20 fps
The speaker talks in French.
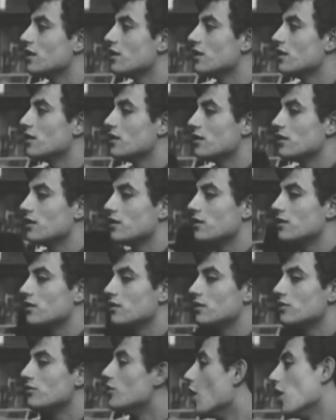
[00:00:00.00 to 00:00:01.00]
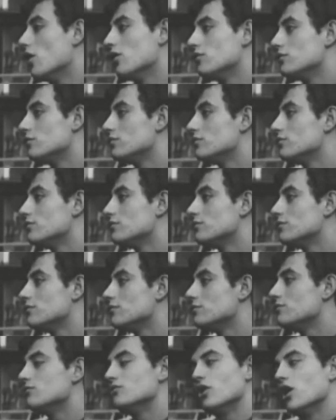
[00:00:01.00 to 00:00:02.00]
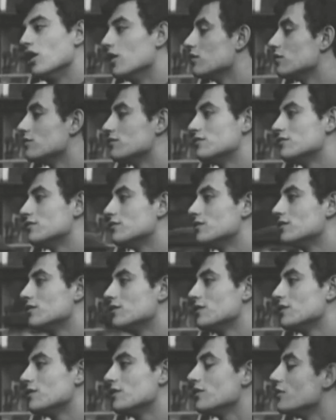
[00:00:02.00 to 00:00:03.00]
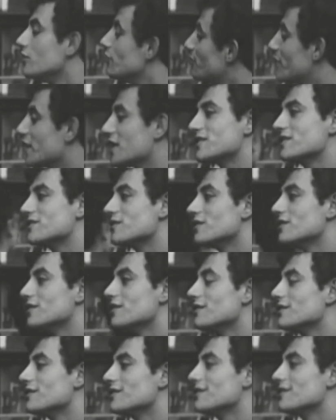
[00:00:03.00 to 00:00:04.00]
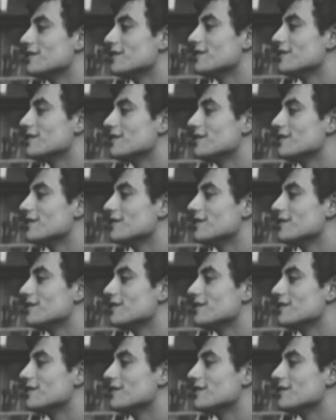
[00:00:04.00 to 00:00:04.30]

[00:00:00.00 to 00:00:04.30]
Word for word: Est-ce qu'on se bat souvent dans les rues Non. Du tout Non. Personne Personne.